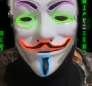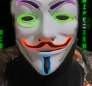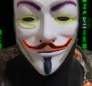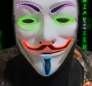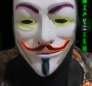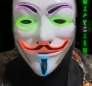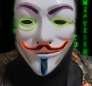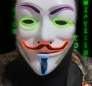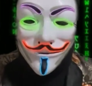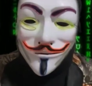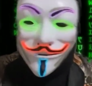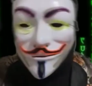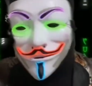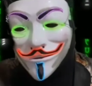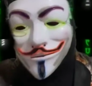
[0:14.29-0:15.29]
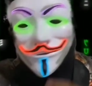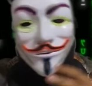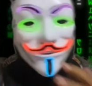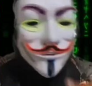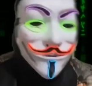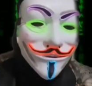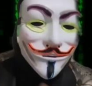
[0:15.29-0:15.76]
porque pues
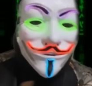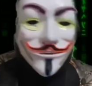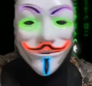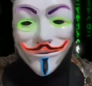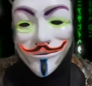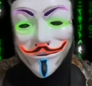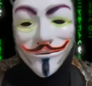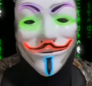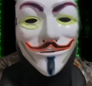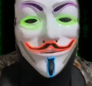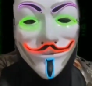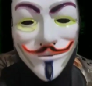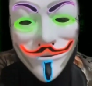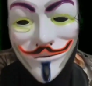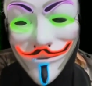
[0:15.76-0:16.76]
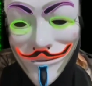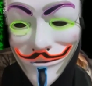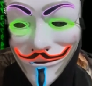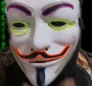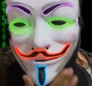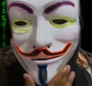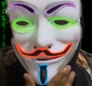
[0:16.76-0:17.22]
estuve yo un poquito
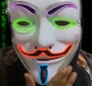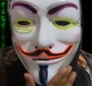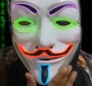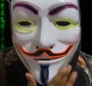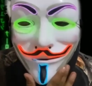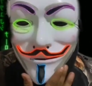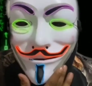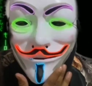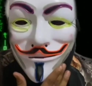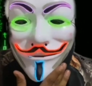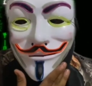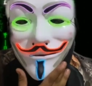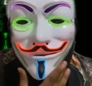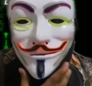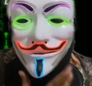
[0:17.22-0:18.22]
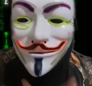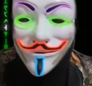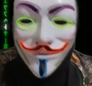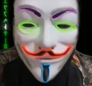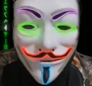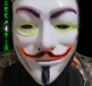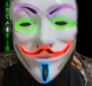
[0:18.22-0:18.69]
ocupadito haciendo cosas
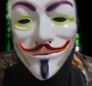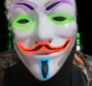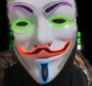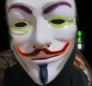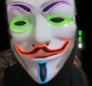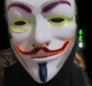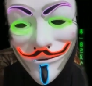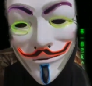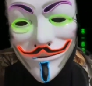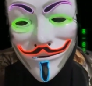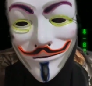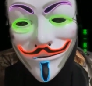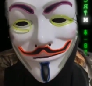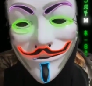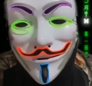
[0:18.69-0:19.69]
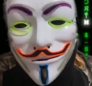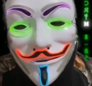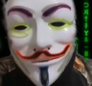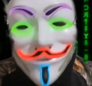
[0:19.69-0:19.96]
productivas, no como la chepa.